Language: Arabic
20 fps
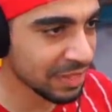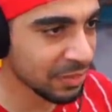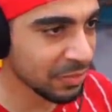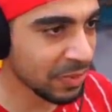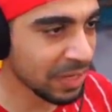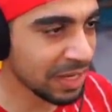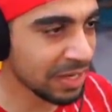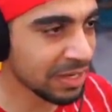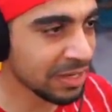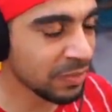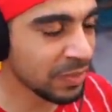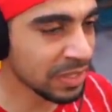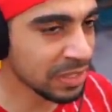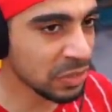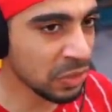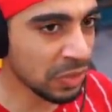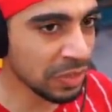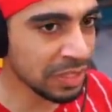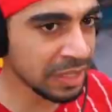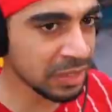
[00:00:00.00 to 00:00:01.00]
وين وين
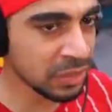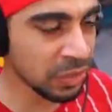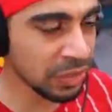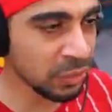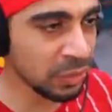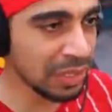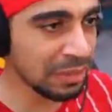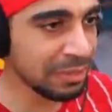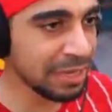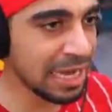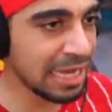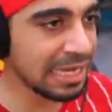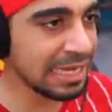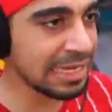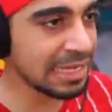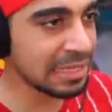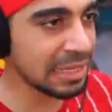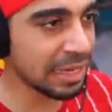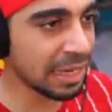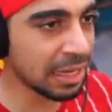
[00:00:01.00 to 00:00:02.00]
توني توني هو اللي
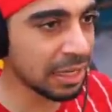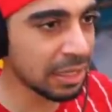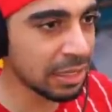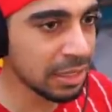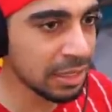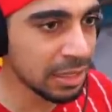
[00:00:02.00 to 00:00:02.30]
بيدلينا ترى